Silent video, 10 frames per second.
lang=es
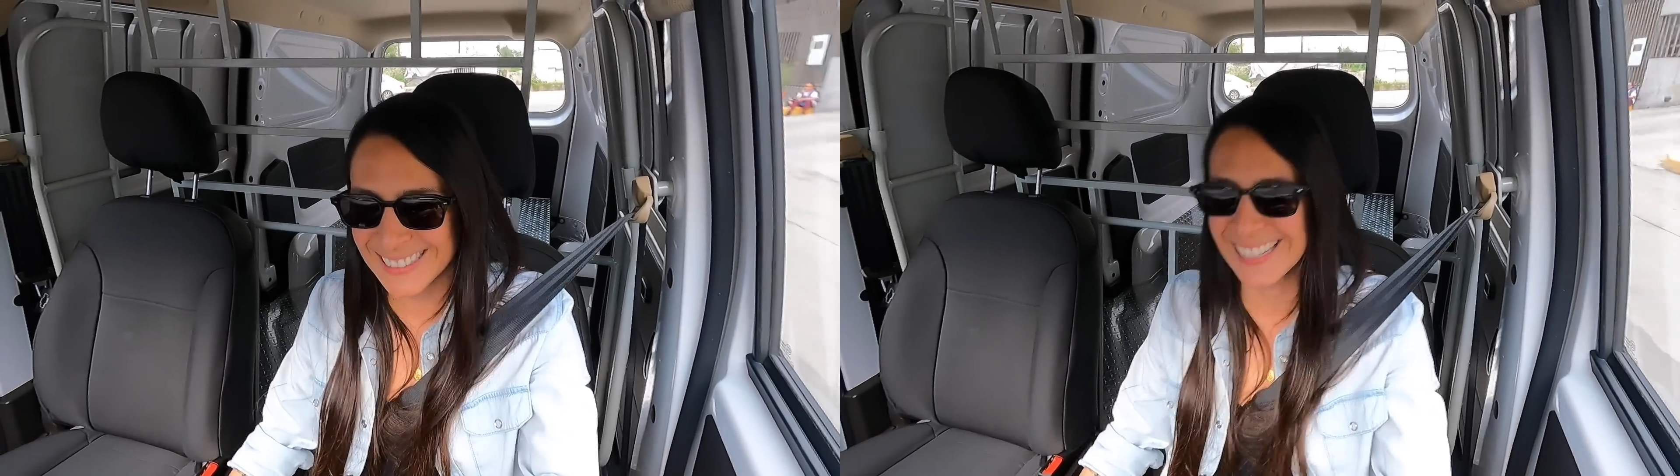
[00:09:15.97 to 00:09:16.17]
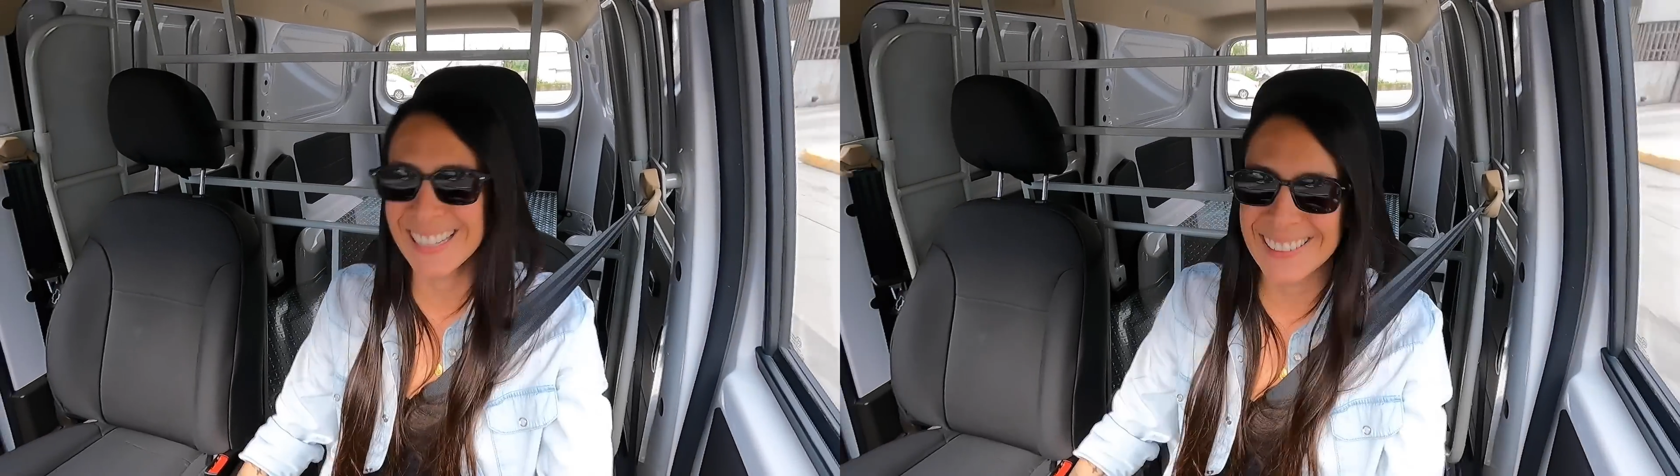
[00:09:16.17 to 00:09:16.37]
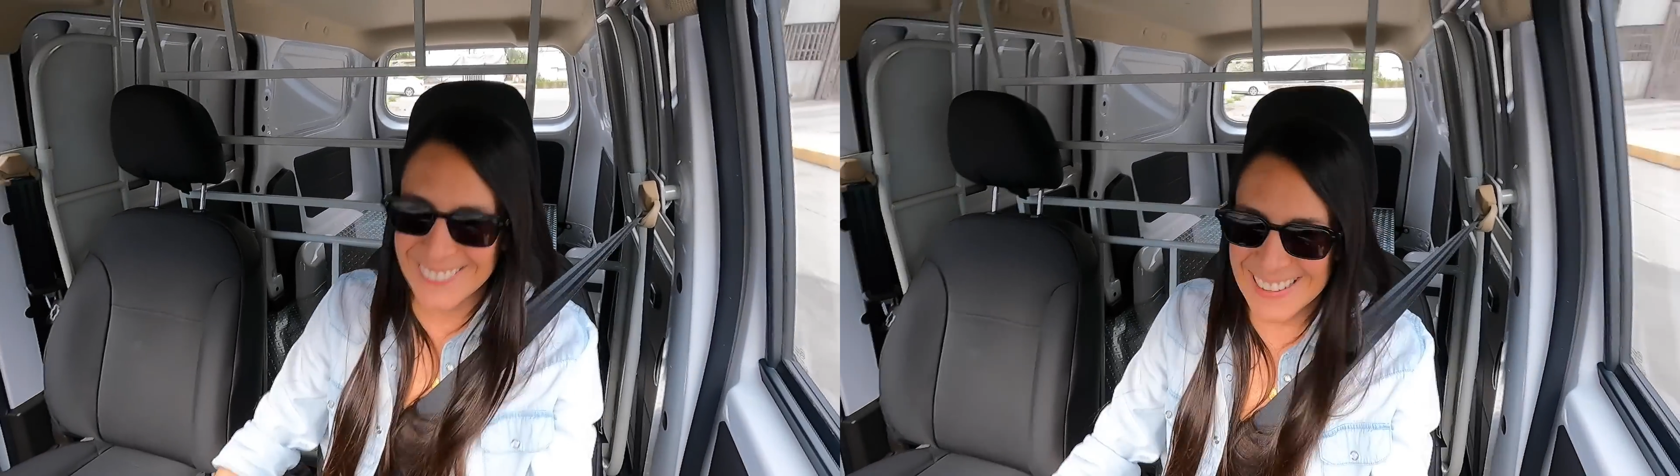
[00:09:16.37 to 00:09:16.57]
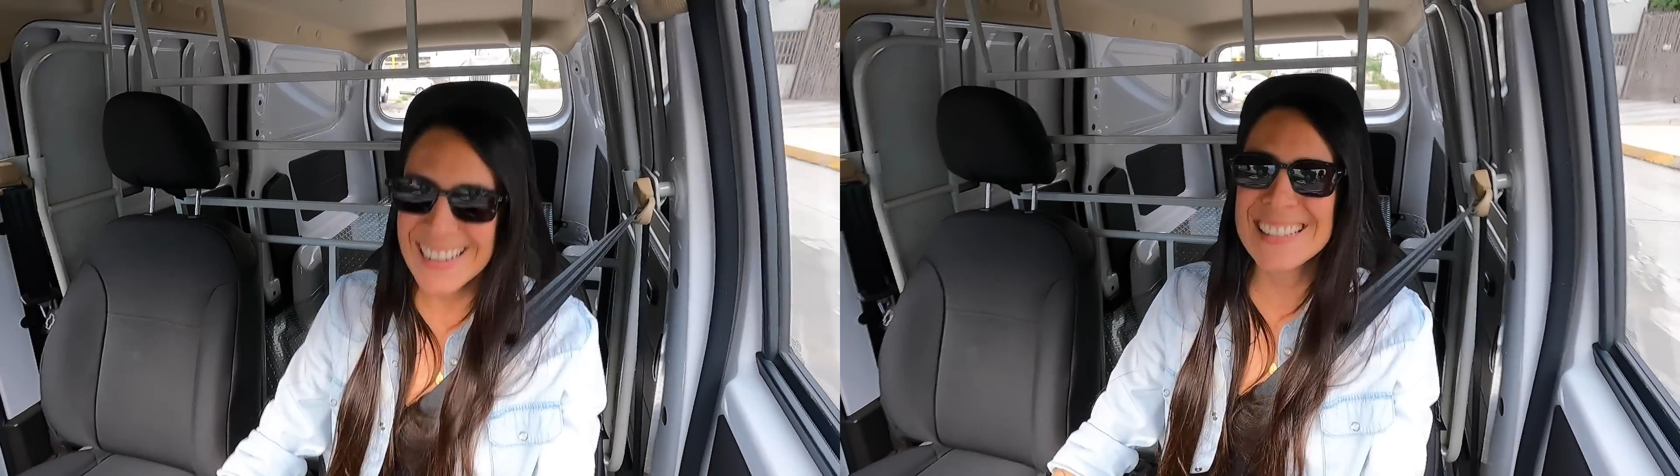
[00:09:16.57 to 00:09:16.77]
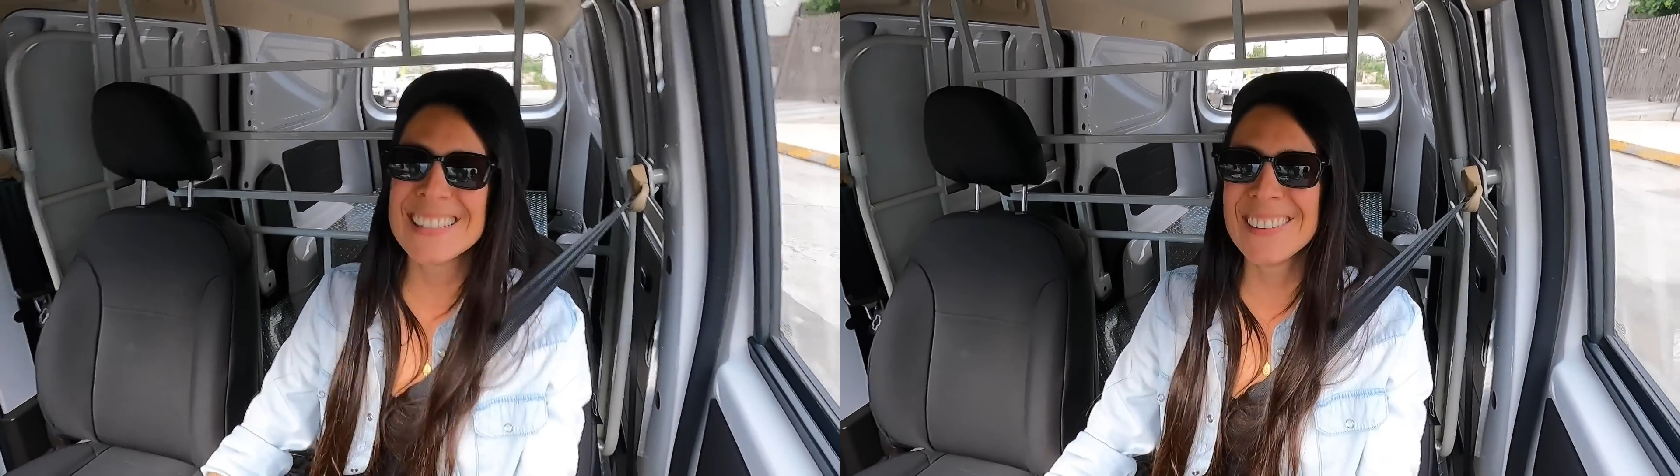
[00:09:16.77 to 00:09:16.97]
del terreno.
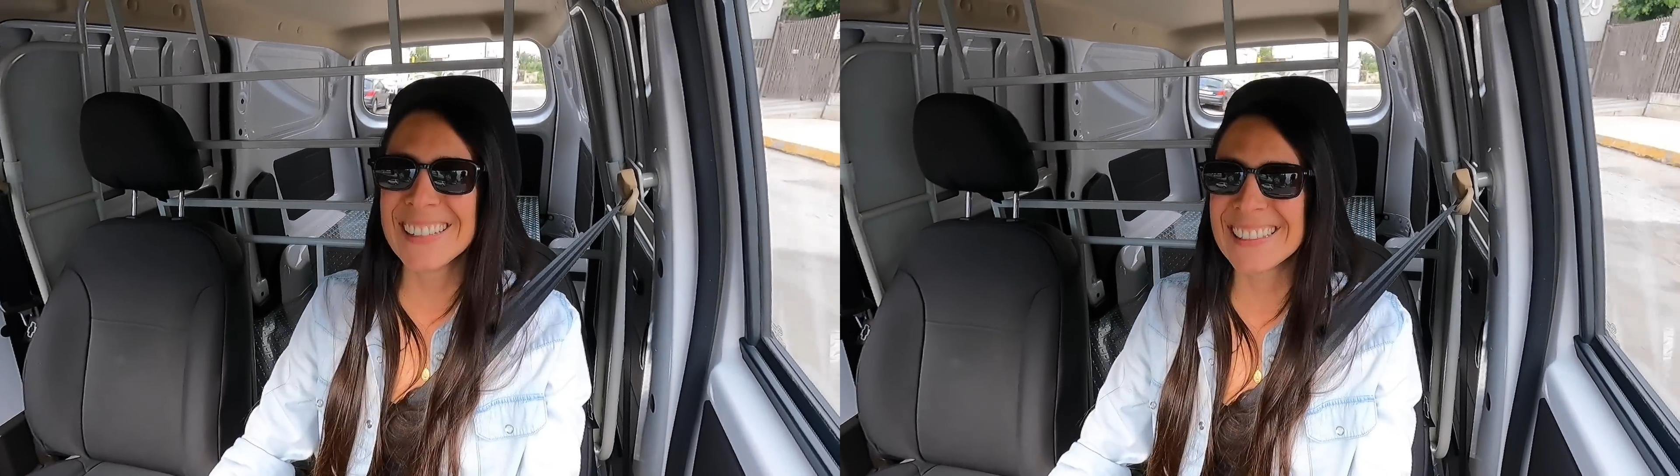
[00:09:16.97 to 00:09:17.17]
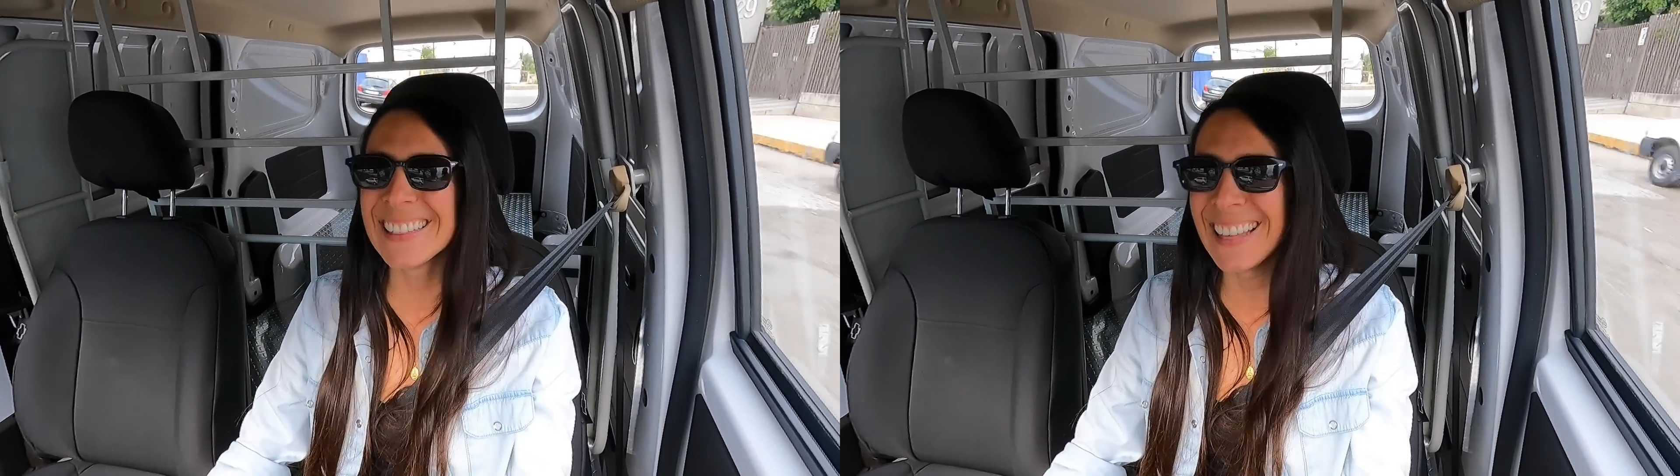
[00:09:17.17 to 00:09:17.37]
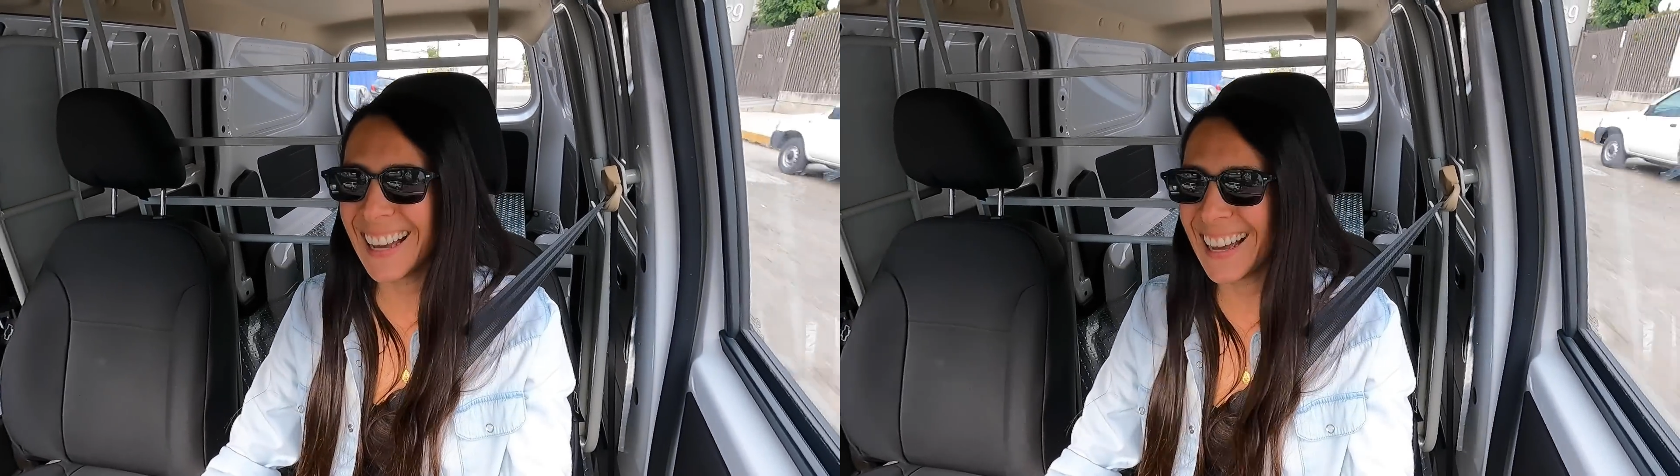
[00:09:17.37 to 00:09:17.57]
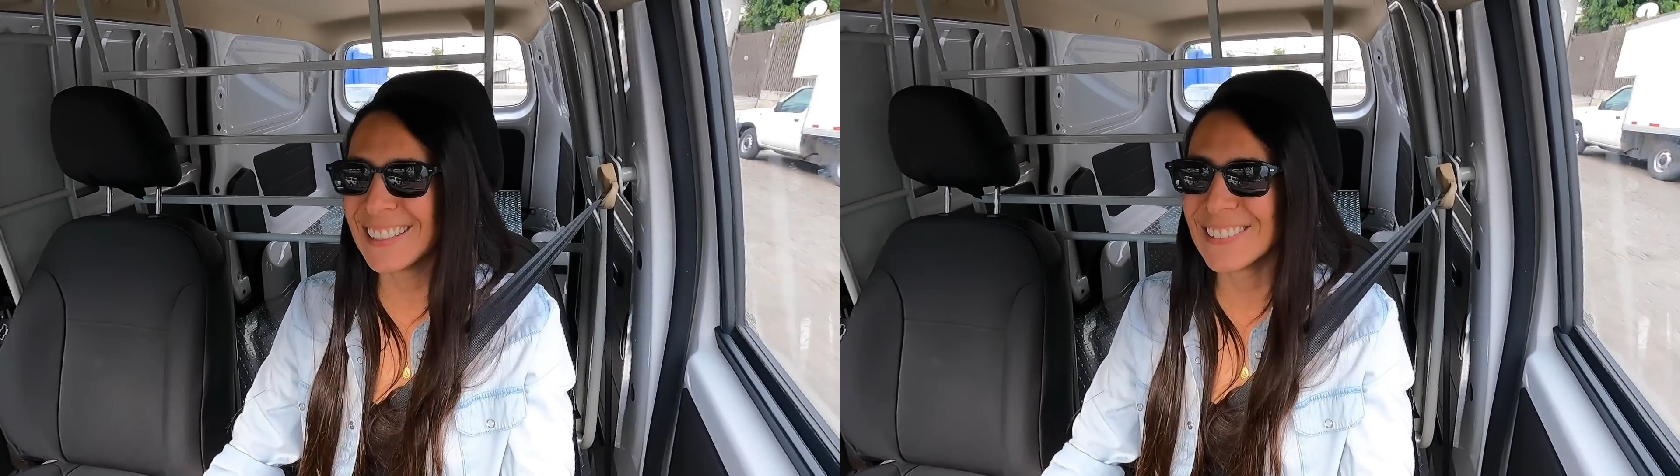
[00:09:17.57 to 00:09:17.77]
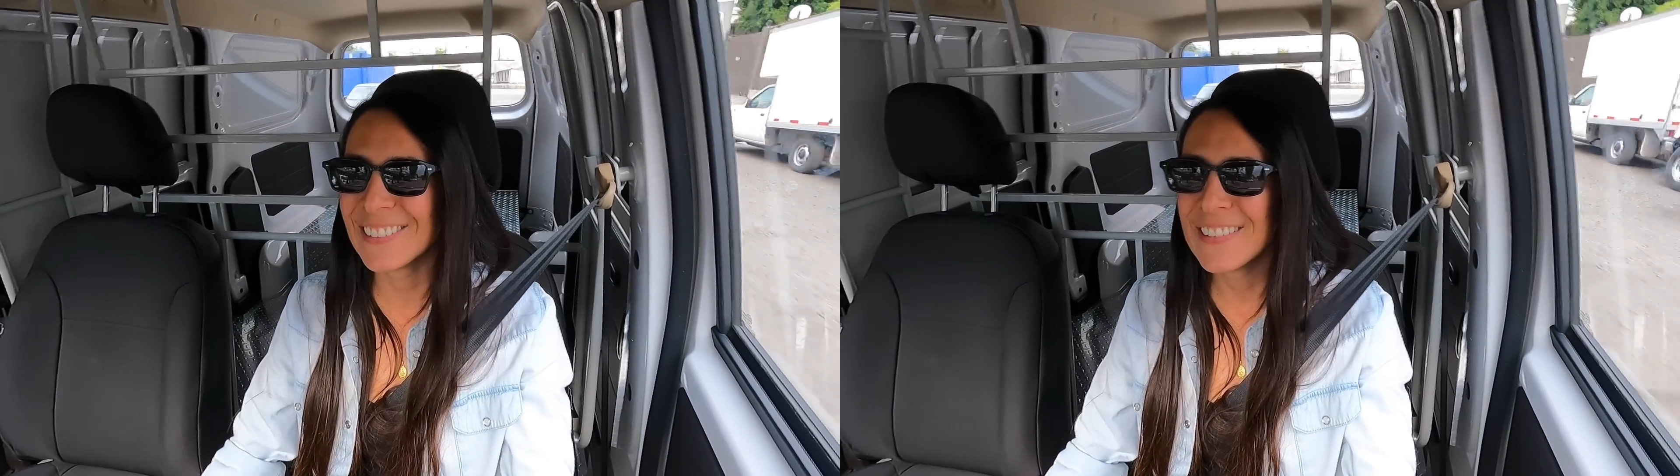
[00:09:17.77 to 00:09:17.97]
Es divertida,
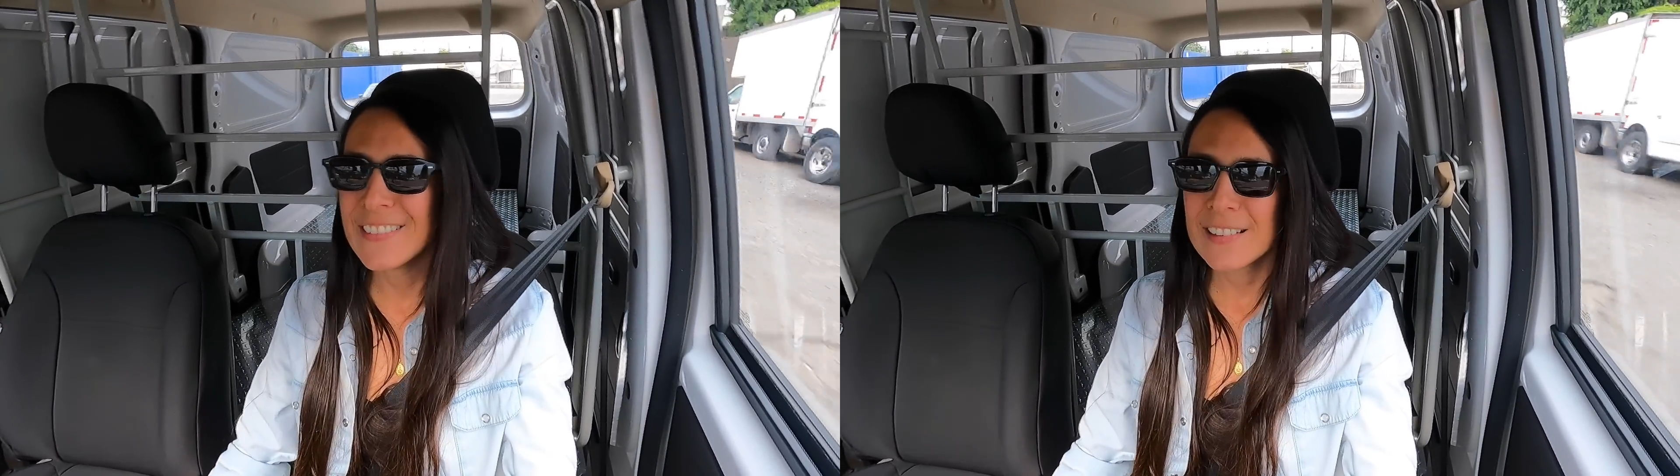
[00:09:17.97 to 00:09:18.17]
ay no